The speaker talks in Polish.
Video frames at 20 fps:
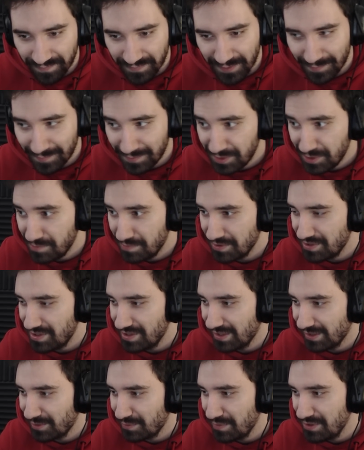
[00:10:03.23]
Widzimy się
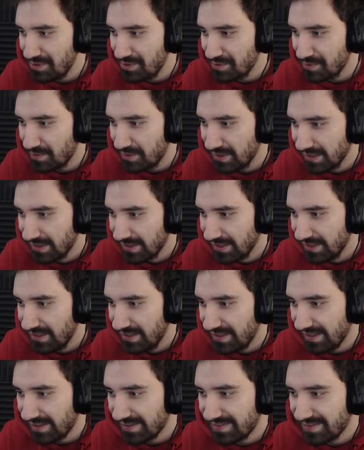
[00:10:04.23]
na Twitchu,
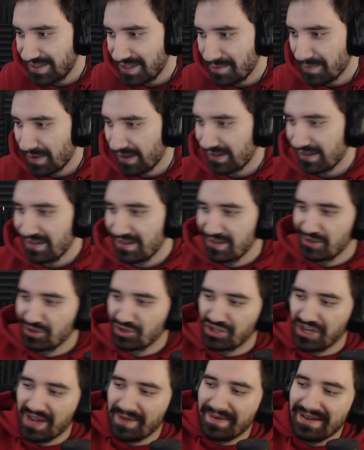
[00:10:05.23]
na streamach.
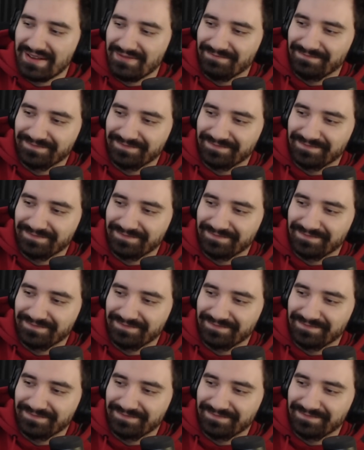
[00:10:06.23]
Siema!